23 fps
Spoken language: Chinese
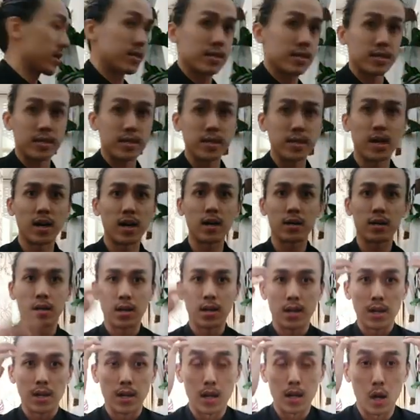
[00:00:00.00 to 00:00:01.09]
整齐的，
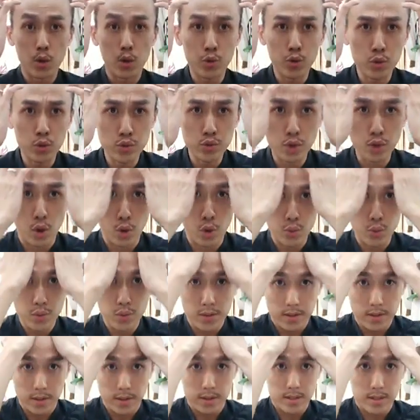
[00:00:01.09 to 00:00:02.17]
然后用手
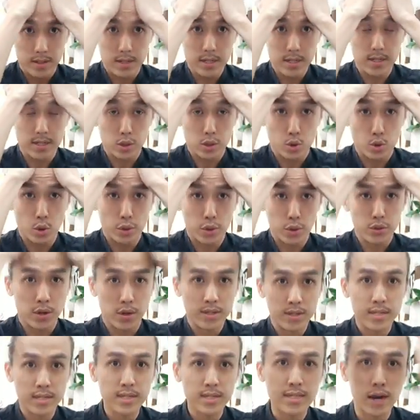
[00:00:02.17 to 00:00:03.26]
这样子搓一
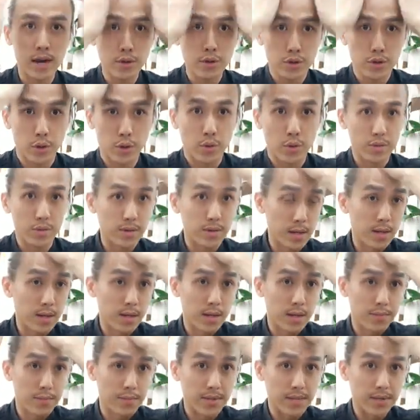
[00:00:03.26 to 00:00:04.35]
搓，制造一种
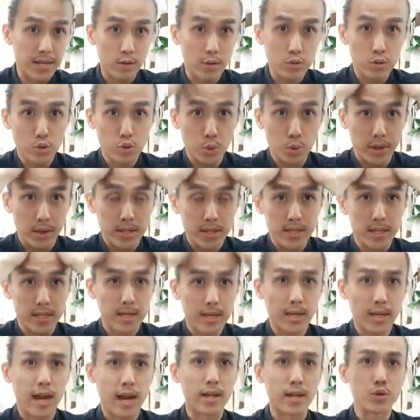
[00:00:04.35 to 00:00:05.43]
比较随性
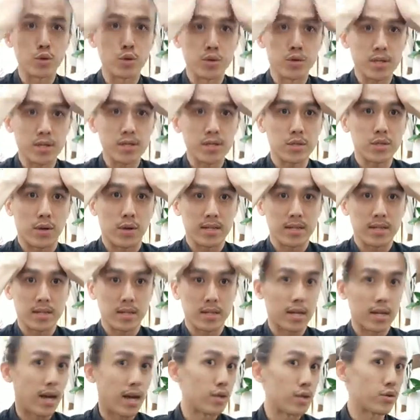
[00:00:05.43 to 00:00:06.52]
的感觉。我是喜欢这样
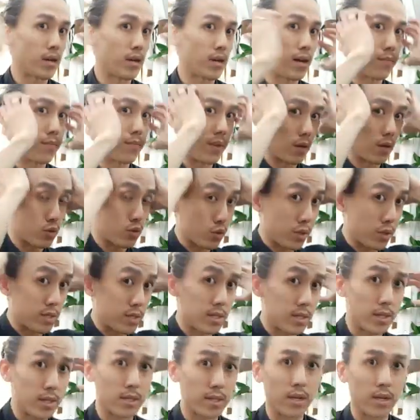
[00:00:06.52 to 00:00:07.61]
子的感觉，比较随
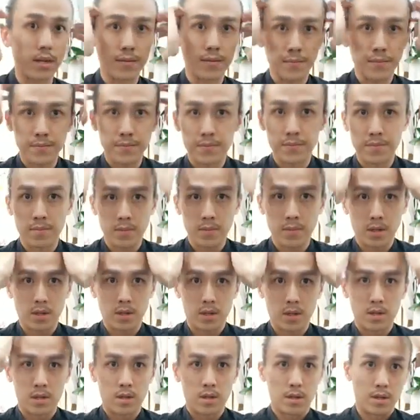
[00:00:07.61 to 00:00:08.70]
性
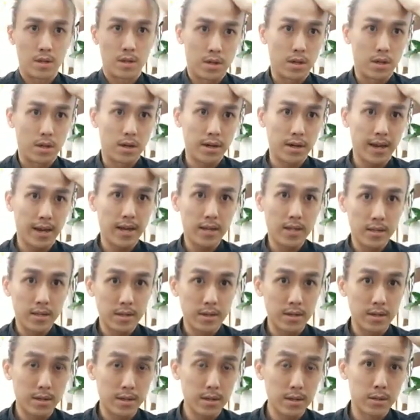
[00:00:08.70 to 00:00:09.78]
的，OK。
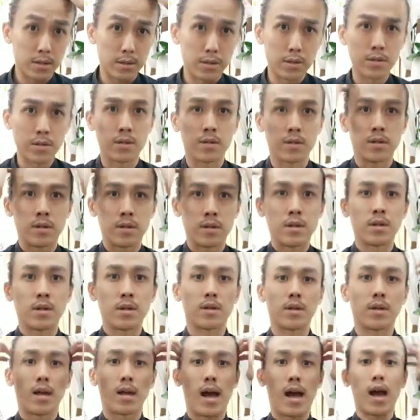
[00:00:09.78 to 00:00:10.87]

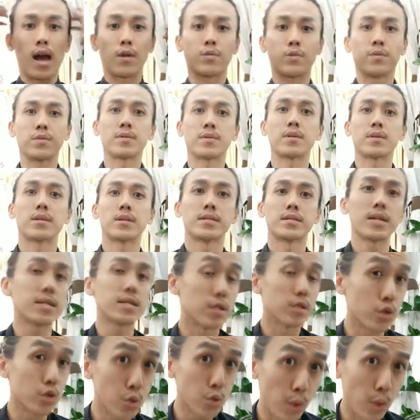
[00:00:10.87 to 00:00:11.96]
好，这样
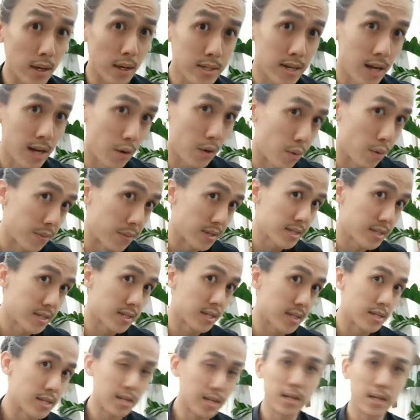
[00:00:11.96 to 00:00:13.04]
子就完成了我们
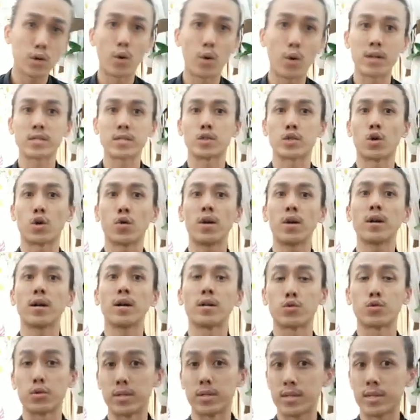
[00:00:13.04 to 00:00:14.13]
今天这个环子头了，
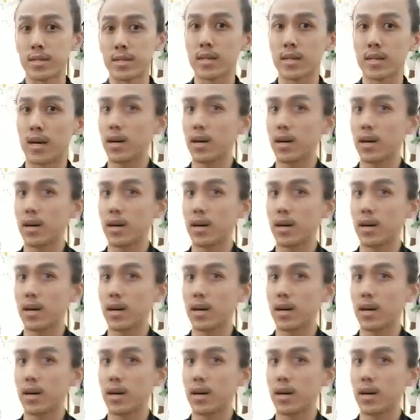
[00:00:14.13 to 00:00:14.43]
很随性